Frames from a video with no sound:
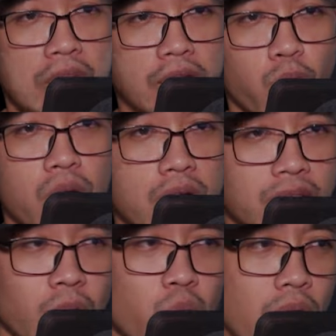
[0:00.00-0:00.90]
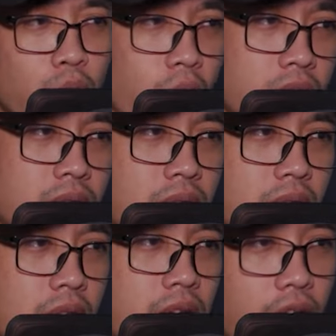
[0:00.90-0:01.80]
của ngươi bây giờ, nhưng ngươi
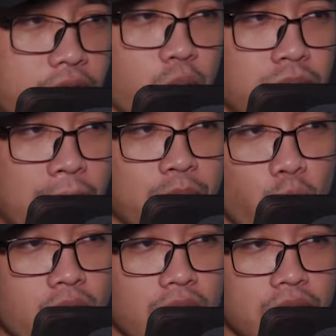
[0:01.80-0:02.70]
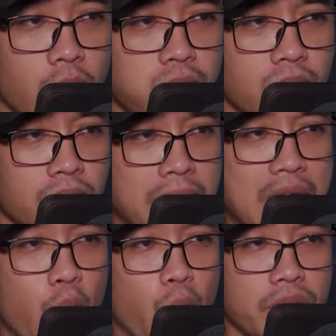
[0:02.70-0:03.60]
lại phát hiện ra ta rồi.
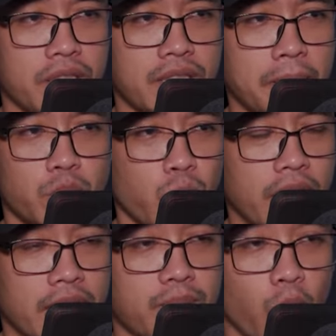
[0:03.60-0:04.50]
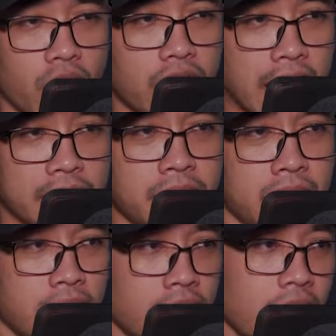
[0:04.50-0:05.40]
Ta cũng không thể đợi được nữa.
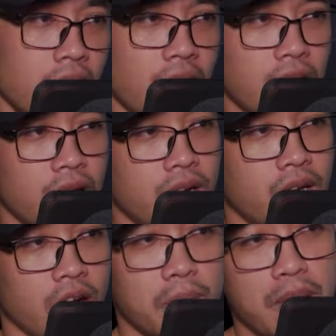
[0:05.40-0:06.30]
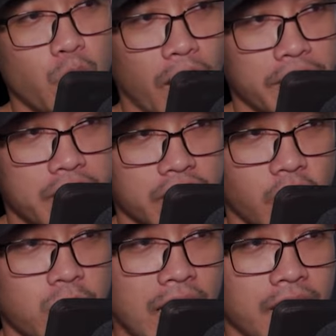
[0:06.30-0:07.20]
Nữ tử áo
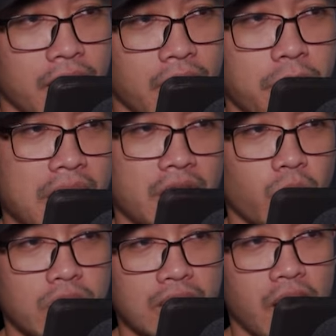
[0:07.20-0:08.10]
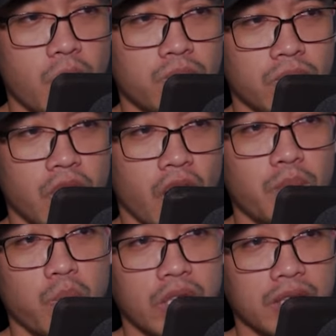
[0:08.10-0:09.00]
trắng này nhẹ giọng nói, khoảng
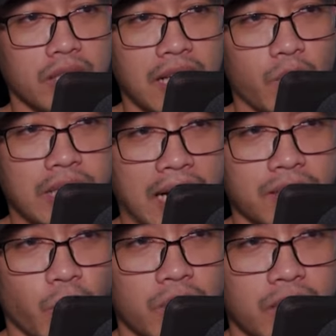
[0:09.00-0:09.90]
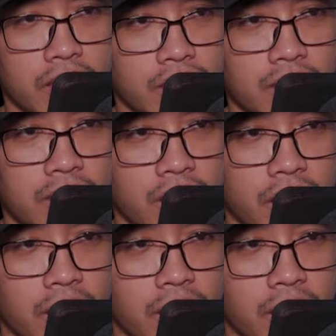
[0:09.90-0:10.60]
cách với Vương Lâm chỉ còn chưa tới bảy thước,